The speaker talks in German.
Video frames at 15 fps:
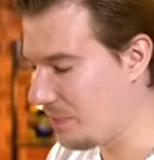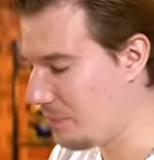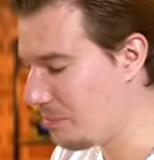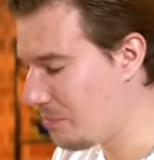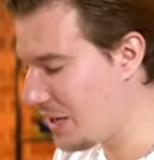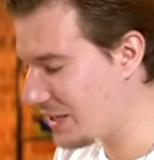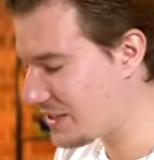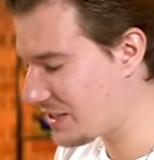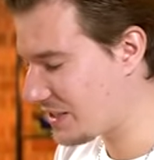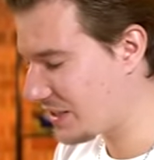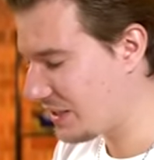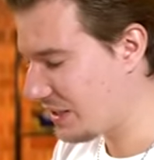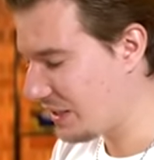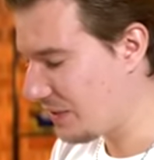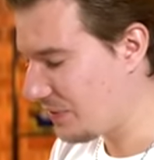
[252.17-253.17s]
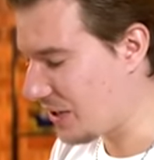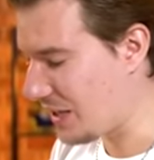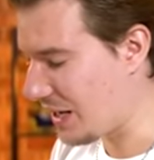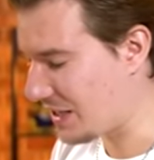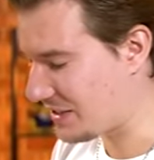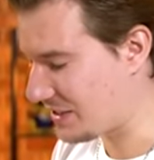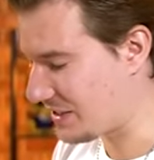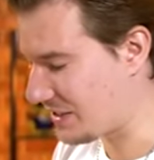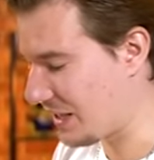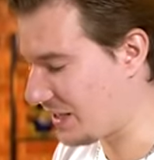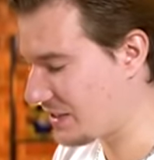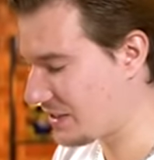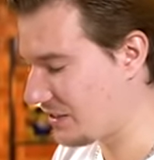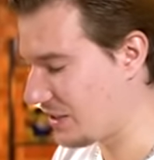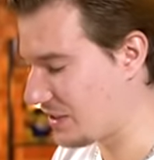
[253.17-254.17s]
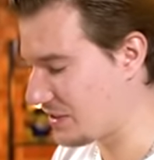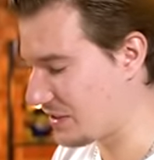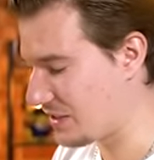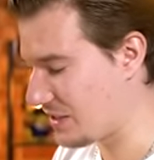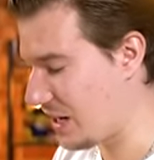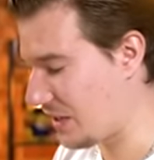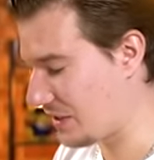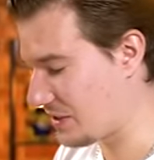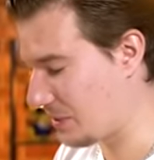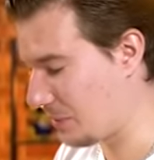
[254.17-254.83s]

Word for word: mit den ersten Sets und das ist Darkness